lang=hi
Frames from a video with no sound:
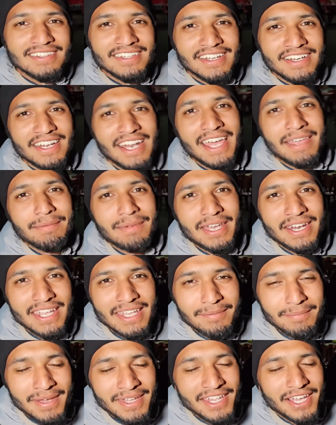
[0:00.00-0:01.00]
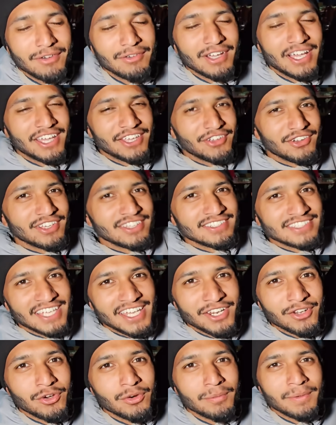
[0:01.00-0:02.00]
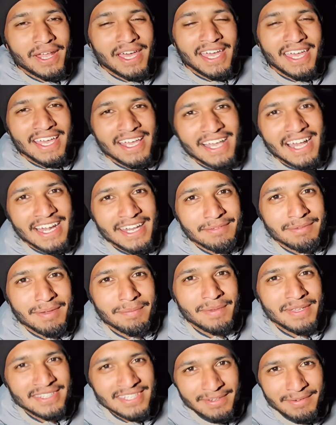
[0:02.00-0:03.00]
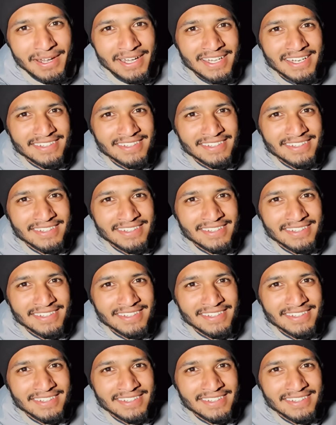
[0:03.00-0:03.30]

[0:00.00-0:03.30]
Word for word: से ड्राइव करके मैं जाऊँगा क्योंकि सर घूम रहा है गाड़ी में पीछे बैठने